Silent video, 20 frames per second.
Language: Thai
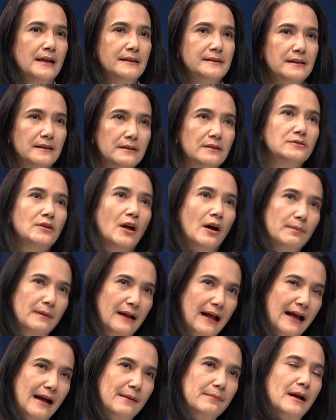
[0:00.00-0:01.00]
ซึ่งต้องตอบ
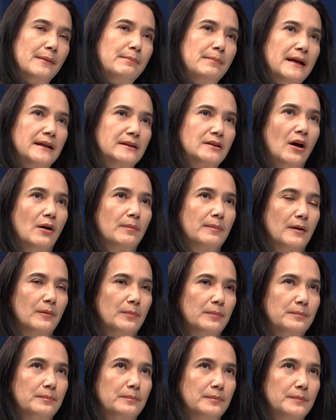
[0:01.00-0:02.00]
ถามกลับไปตอบกั
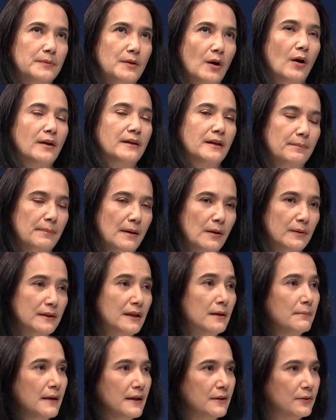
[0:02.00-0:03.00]
บย้อนกลับไปว่า
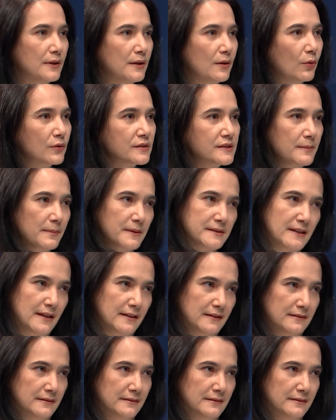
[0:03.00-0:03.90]
ทำไมอยู่ที่ หกสิบเปอร์เซ็นต์